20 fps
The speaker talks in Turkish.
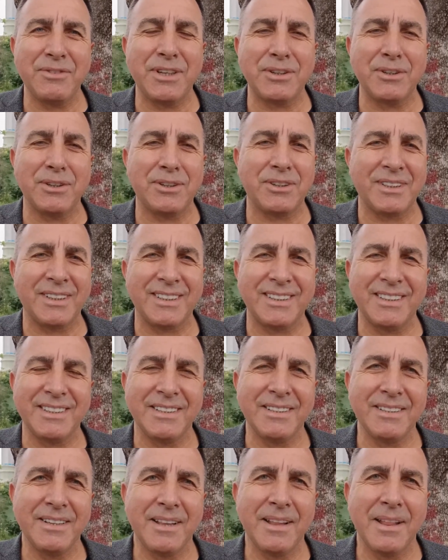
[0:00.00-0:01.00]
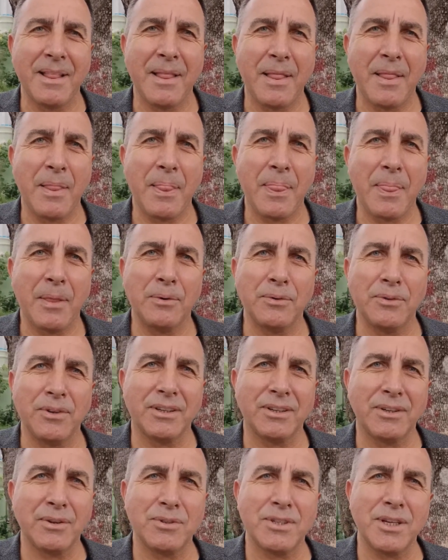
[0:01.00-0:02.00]
veriyorlar.
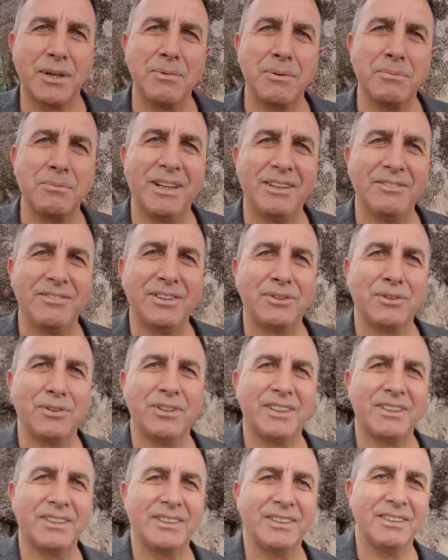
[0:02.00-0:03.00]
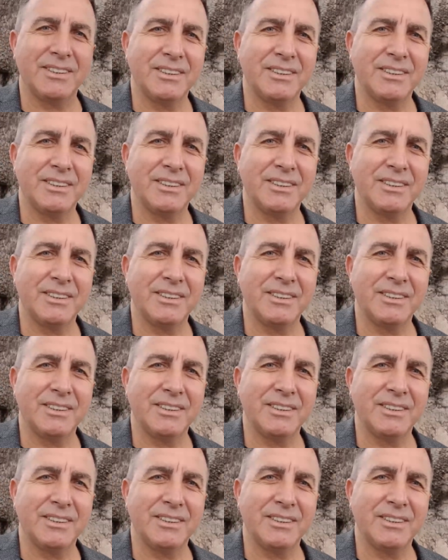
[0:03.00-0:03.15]
Onlar da güzel bir bal veriyorlar.